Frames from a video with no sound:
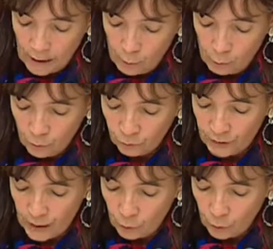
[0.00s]
et à plus long
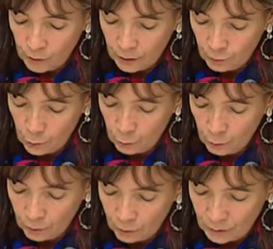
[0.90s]
terme les
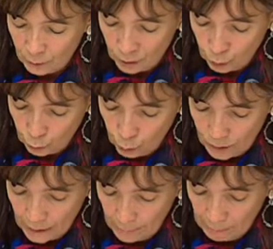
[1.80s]
développements de l'impression
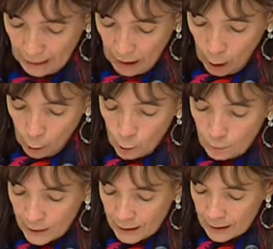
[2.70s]
3D Le
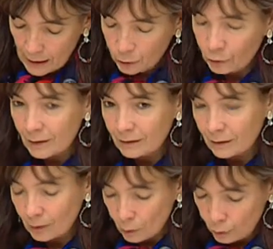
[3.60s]
PIA, ce
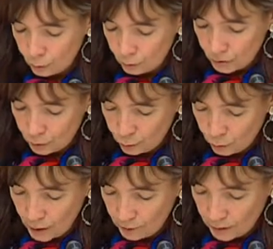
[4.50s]
matin, euh, nous
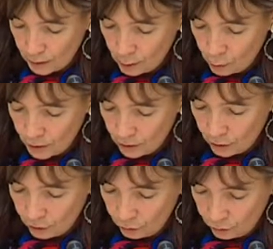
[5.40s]
étions avec Louis
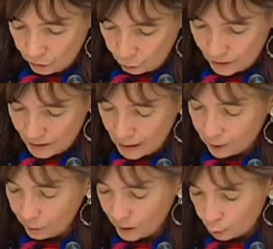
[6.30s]
euh, Schweitzer
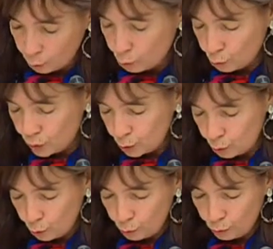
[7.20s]
dans le cadre d'une
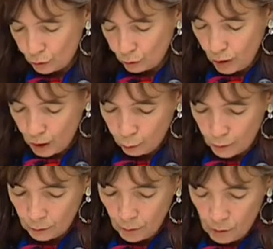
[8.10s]
audition que nous avons
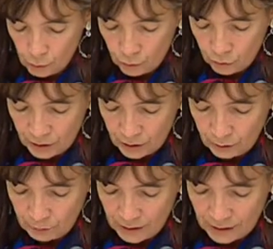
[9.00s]
annuellement, le
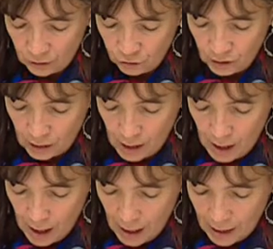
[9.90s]
ministère général
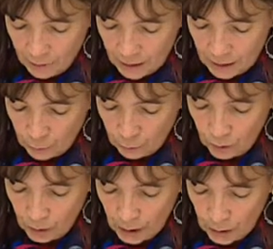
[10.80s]
à
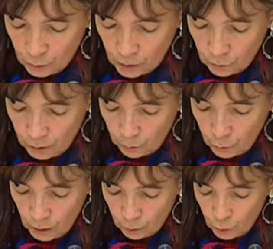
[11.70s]
l'investissement, et nous avons
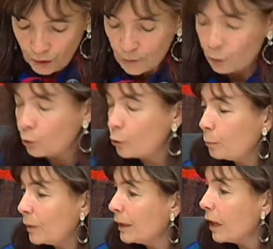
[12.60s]
évoqué bien sûr le
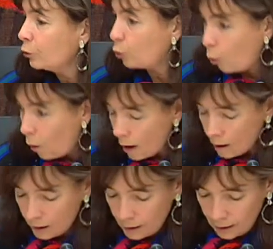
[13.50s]
PIA 3.
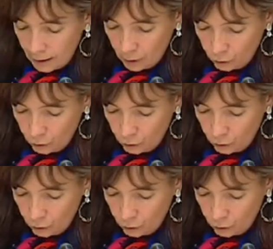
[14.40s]
Et